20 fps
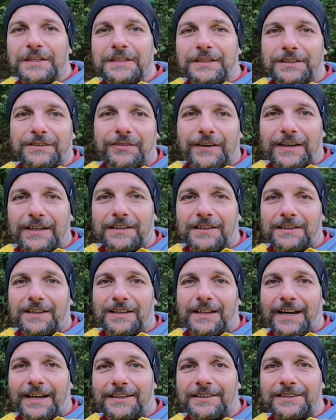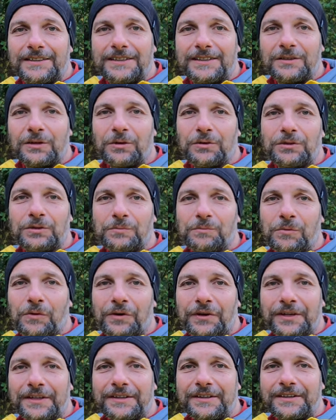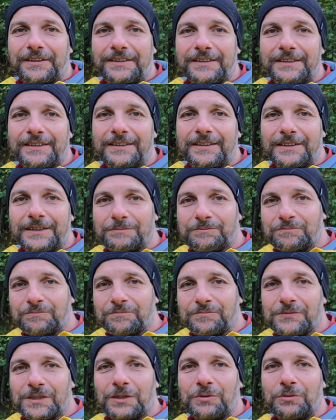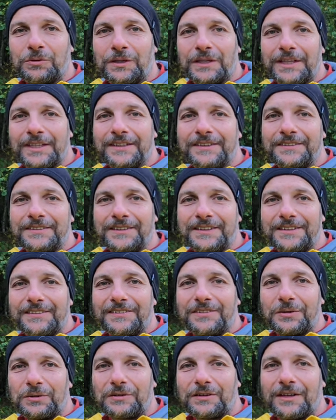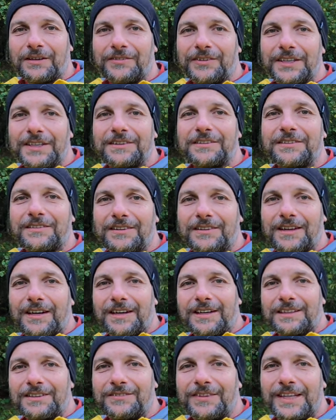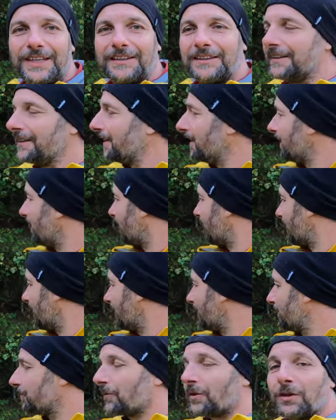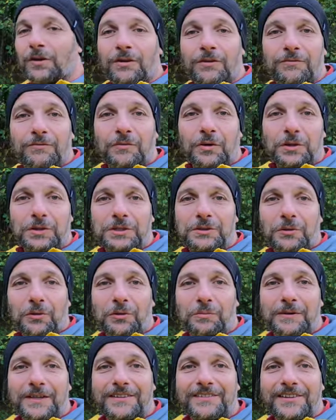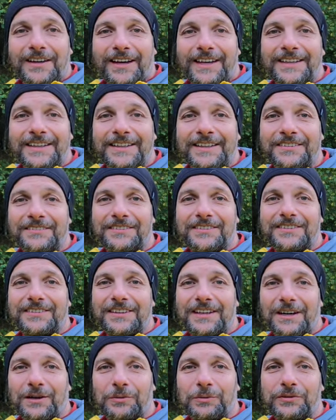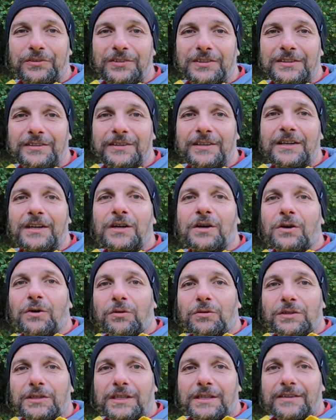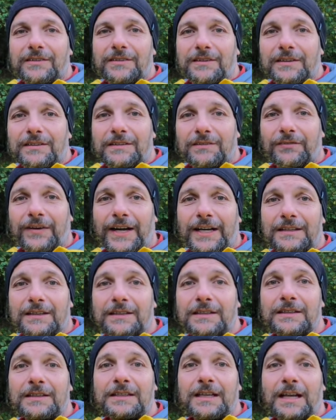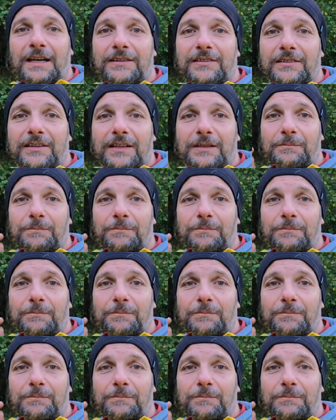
Ich war ja nicht allein hier heute Morgen. Ähm, die Kollegen, die jetzt noch da waren, die sind gerade weg. Ähm, wollte ich noch einmal zeigen, wie es hier aussieht. Und jetzt geht es weiter nach St.